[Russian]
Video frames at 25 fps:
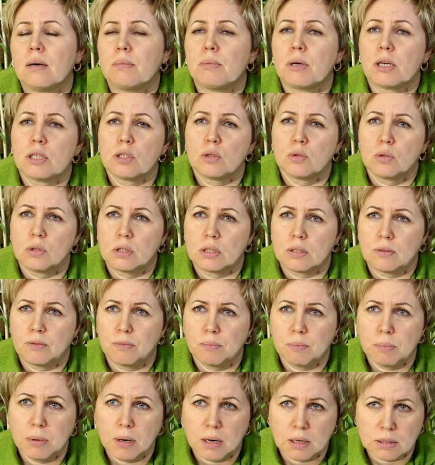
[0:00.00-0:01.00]
образуются в
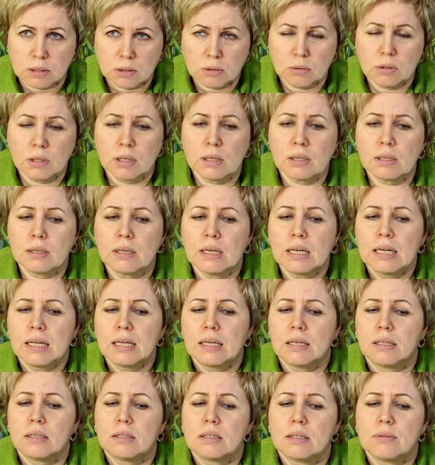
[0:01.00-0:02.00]
пазухах,
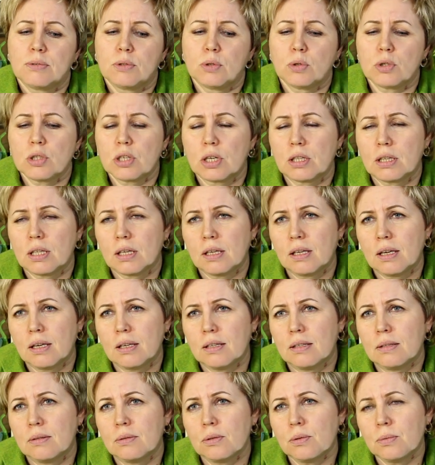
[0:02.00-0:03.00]
и цветочки
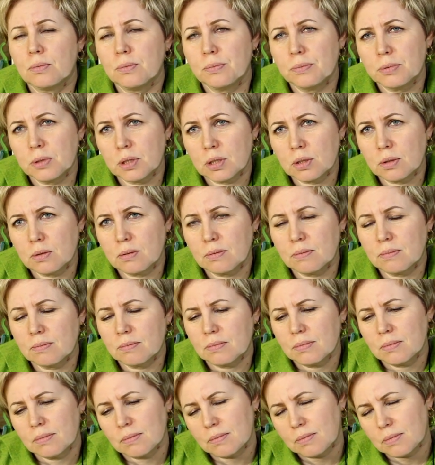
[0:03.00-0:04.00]
такие, ну,
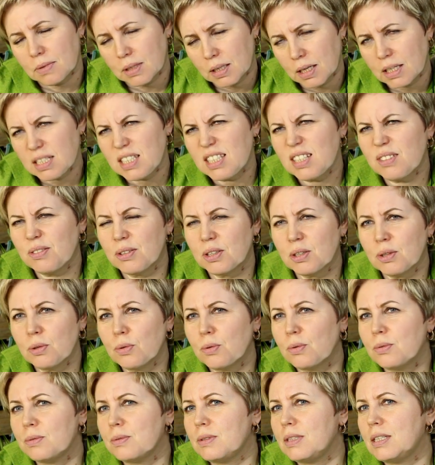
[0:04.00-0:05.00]
красивые,
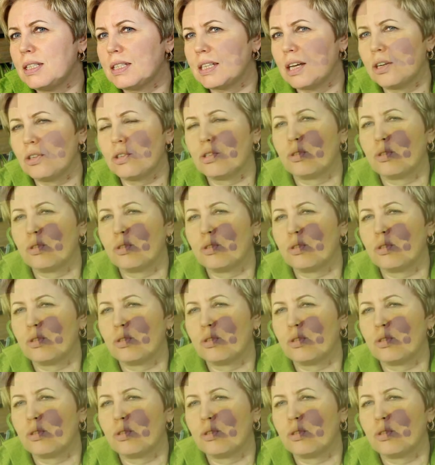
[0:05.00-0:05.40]
но не скажу,